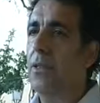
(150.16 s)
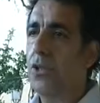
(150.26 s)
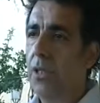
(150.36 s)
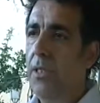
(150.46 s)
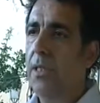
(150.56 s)

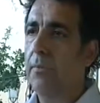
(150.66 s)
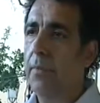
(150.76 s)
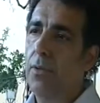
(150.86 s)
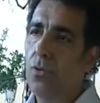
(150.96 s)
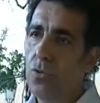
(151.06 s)

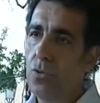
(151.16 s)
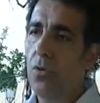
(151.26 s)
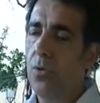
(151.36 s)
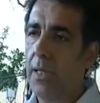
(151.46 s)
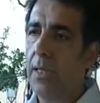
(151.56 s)
cinema, ma non
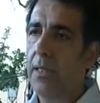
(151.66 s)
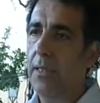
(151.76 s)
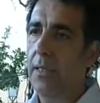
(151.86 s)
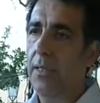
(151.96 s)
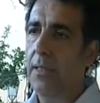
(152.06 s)
solo, anche
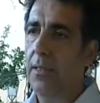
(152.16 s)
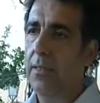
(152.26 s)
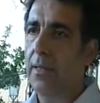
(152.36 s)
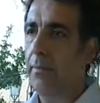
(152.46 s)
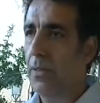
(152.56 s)

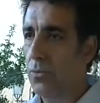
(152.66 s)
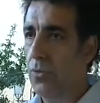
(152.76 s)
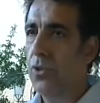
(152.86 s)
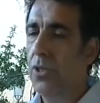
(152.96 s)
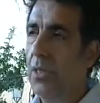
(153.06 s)
di
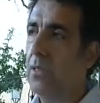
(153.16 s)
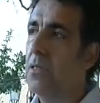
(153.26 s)
drammaturgia, di